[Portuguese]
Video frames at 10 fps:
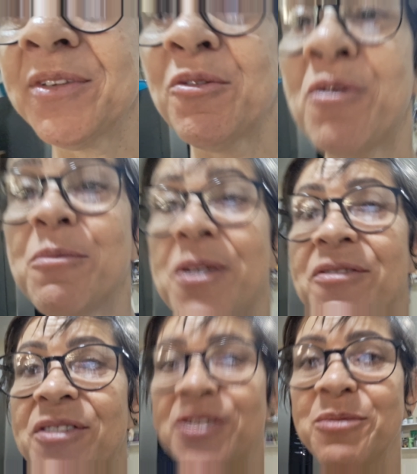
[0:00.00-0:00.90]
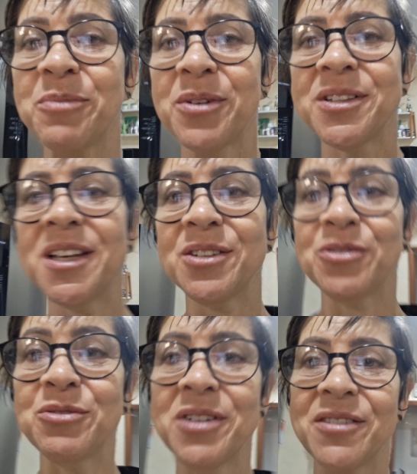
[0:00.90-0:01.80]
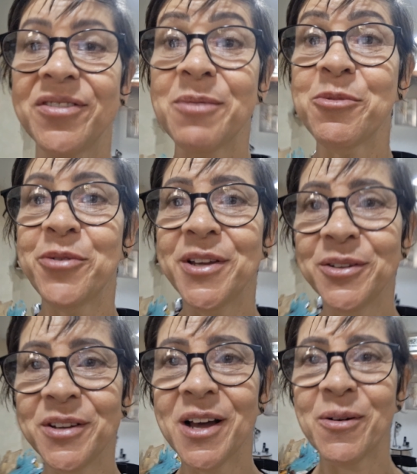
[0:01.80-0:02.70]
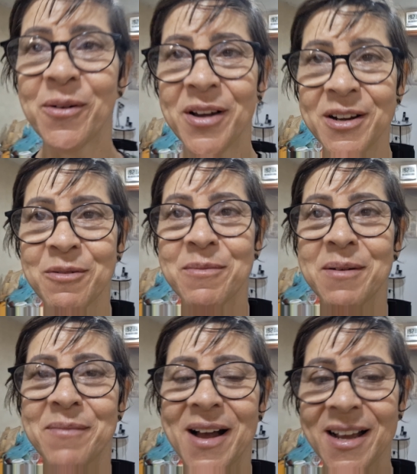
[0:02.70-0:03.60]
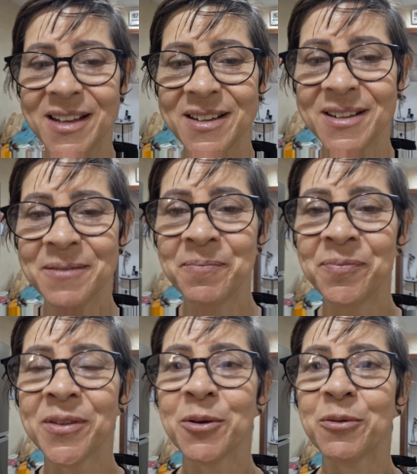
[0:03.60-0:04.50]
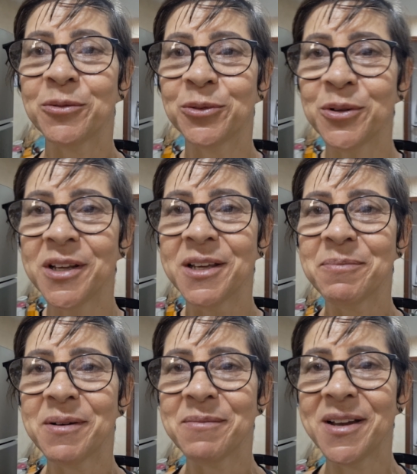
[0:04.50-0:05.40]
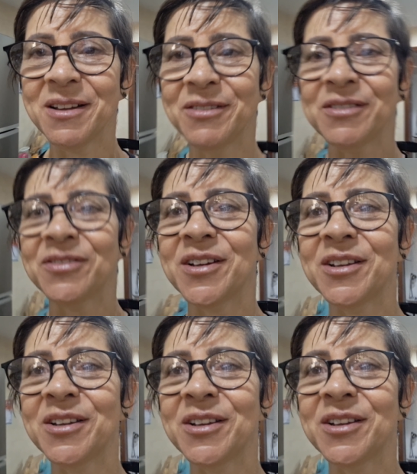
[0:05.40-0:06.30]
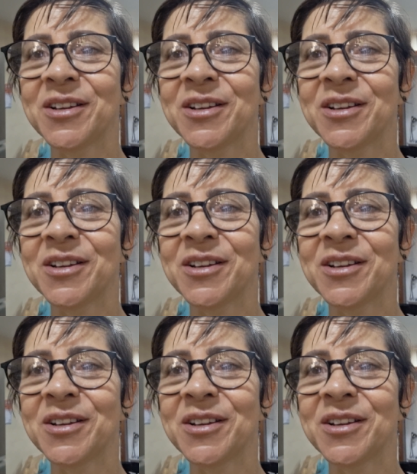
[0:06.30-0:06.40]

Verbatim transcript: Como é feito um processo de um café moído na hora, com uma máquina, com todo equipamento, feito pelo